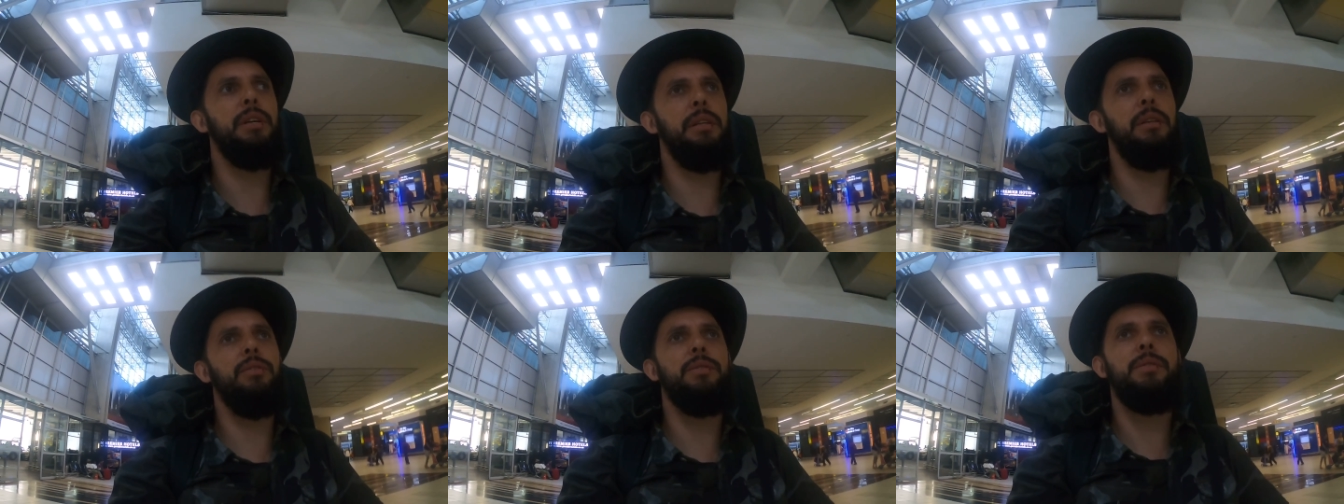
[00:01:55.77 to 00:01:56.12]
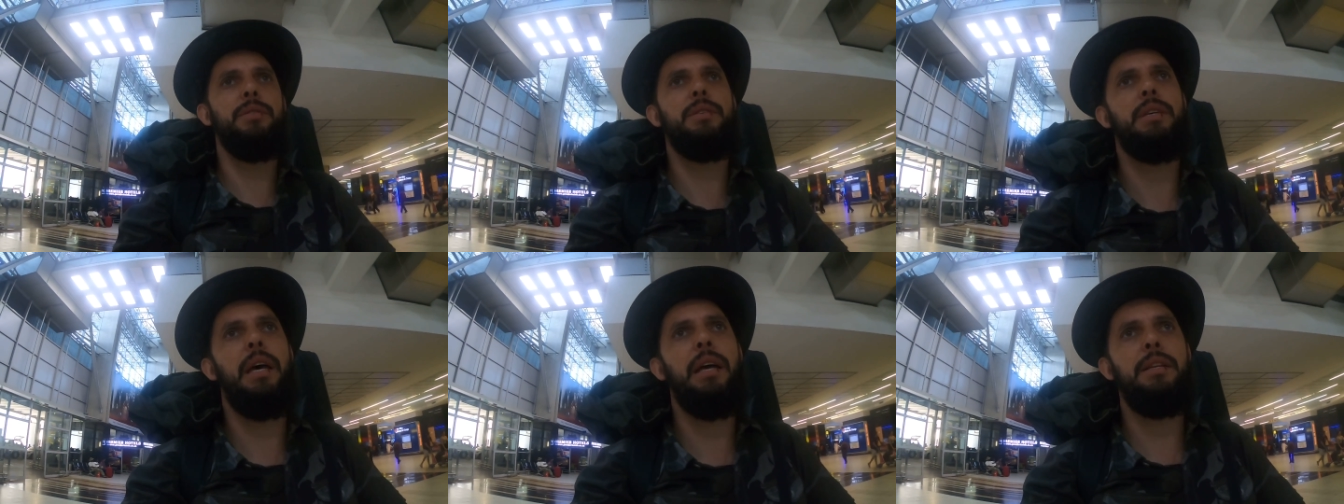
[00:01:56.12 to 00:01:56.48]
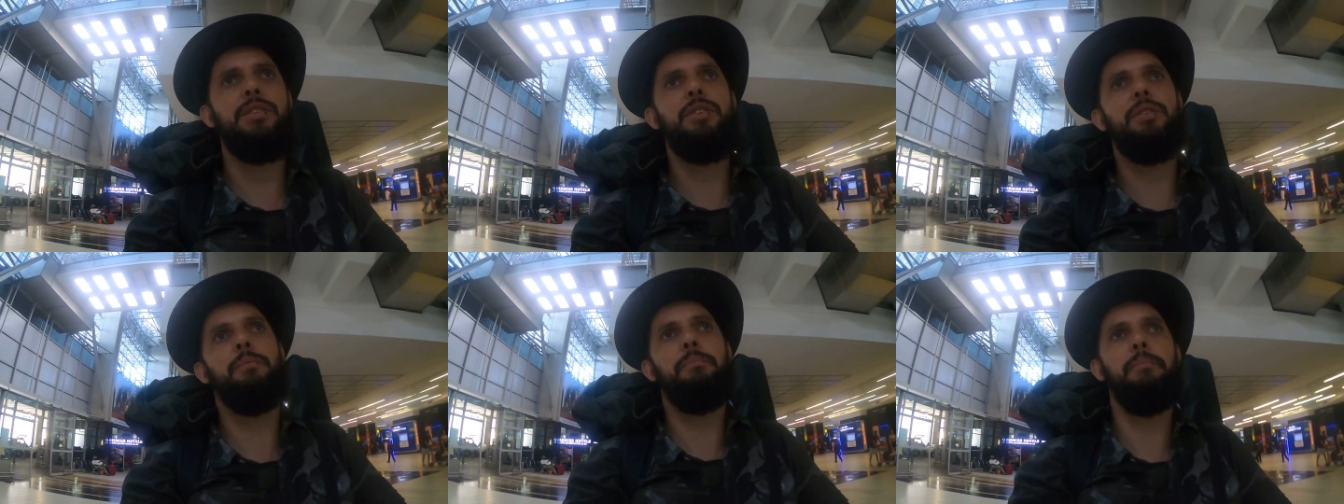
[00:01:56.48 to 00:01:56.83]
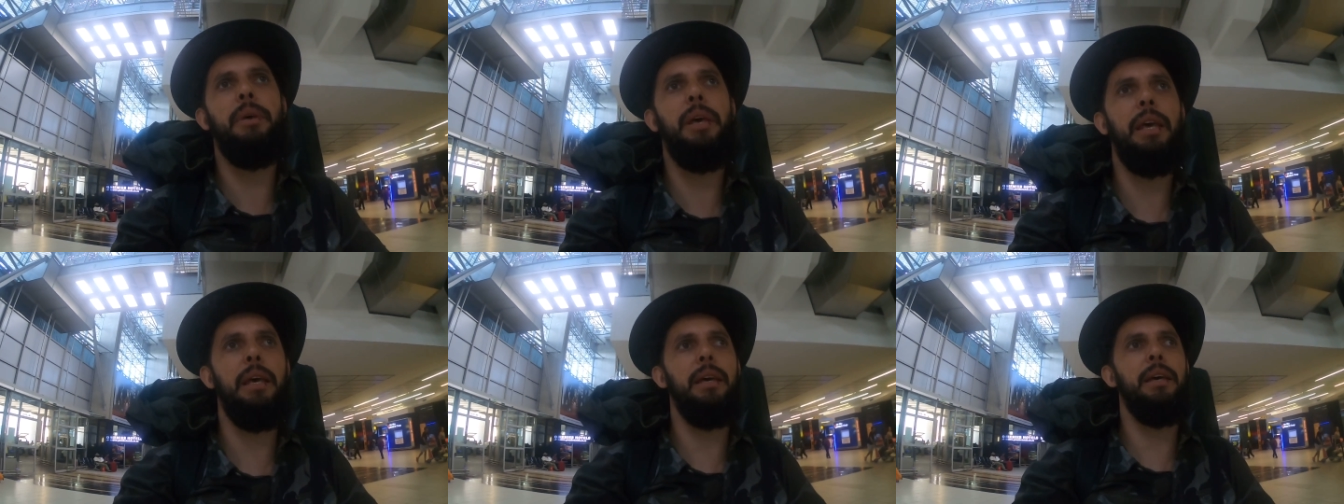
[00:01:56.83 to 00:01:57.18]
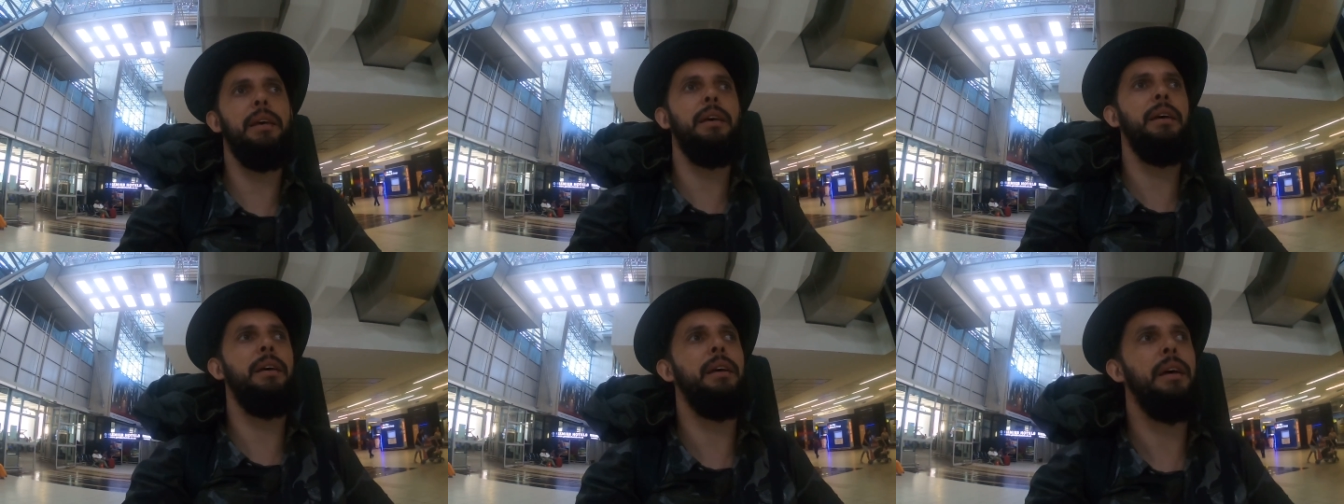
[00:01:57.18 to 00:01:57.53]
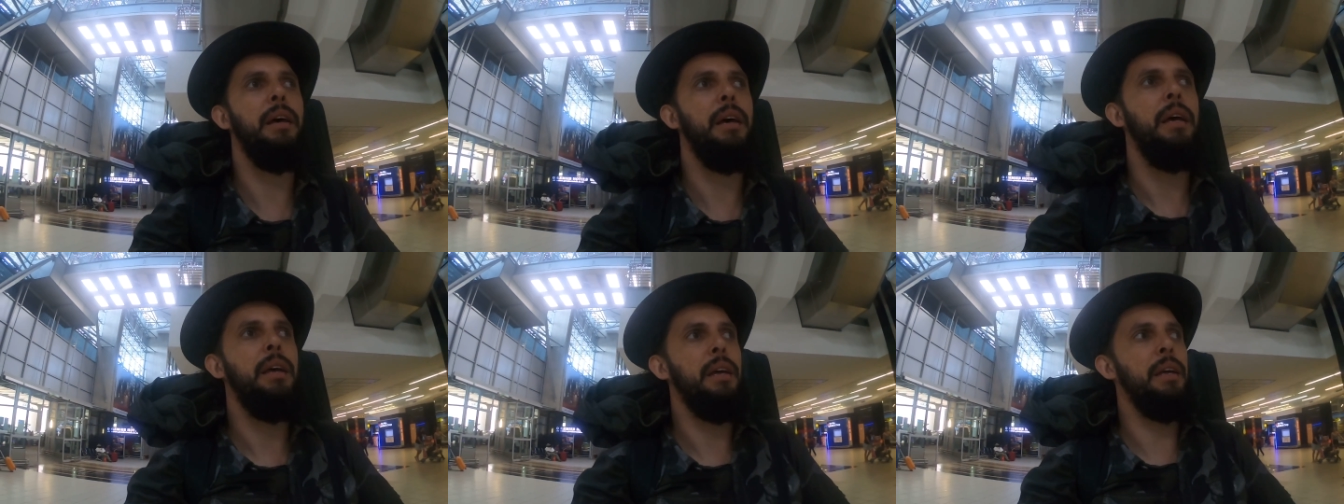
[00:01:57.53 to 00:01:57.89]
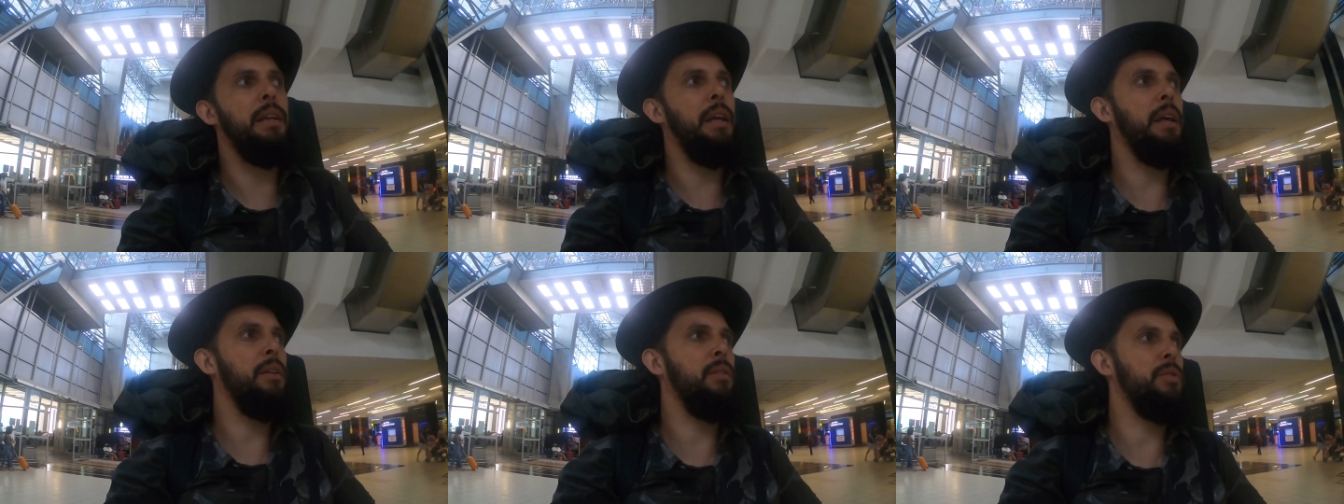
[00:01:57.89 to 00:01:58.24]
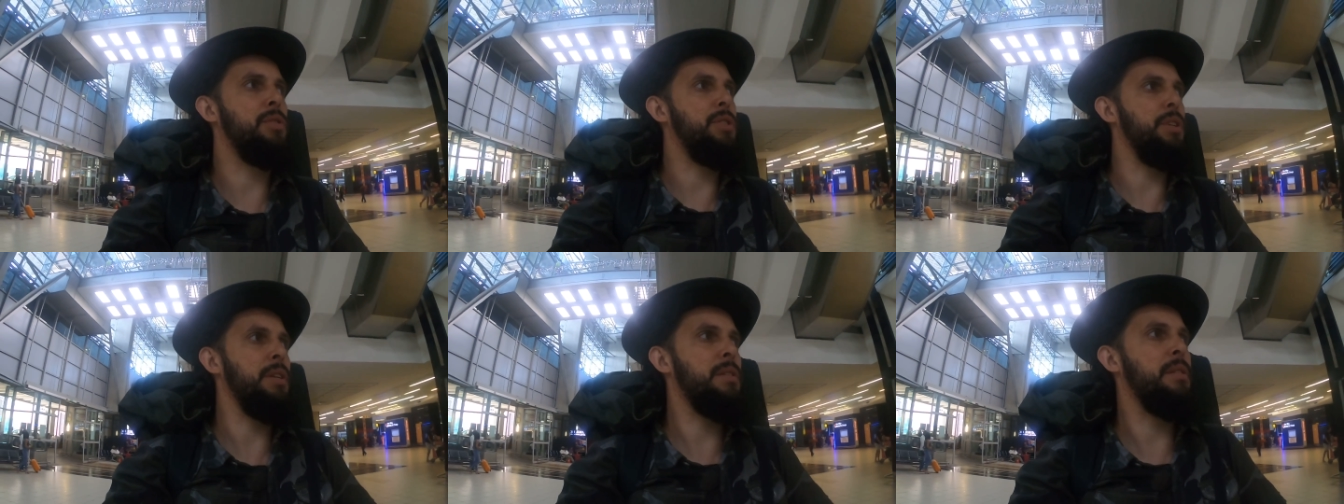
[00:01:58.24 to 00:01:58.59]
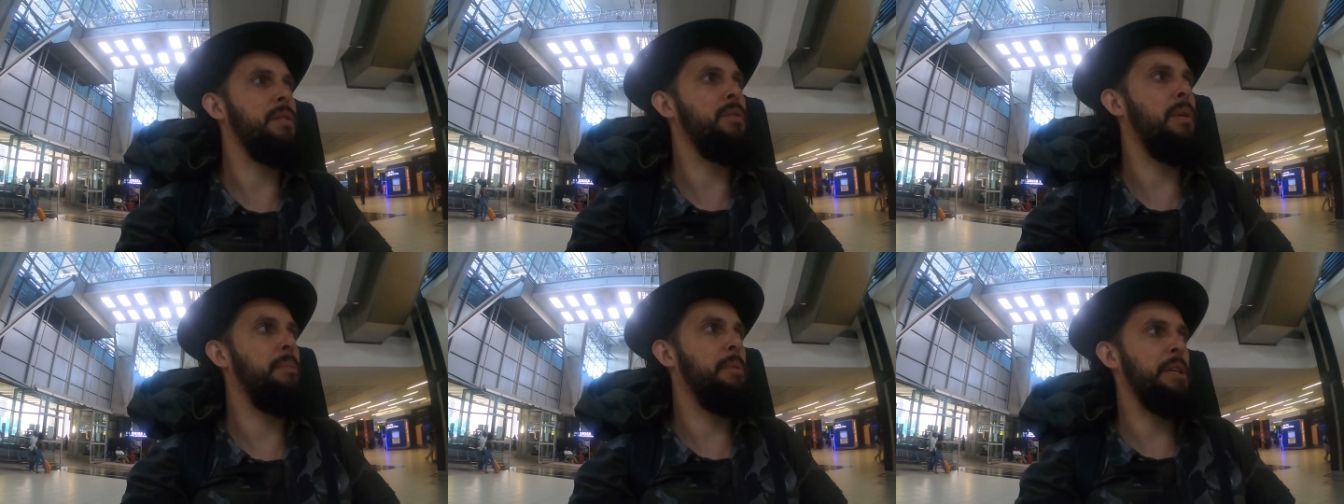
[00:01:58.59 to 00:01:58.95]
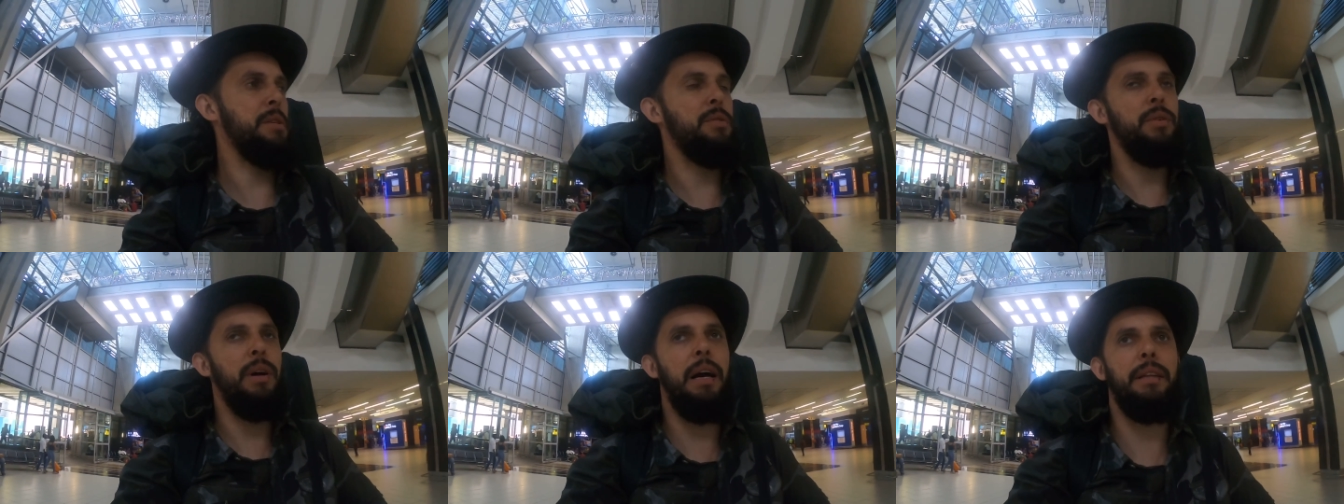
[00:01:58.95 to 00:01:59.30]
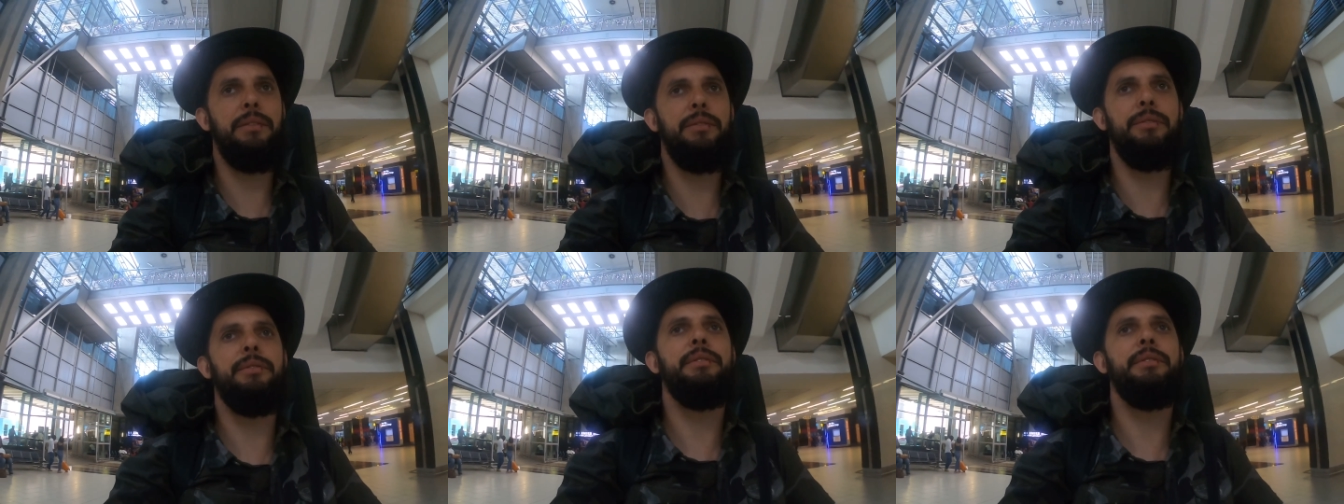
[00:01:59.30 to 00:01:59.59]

deu 7 e meia e nem notícia do abençoado.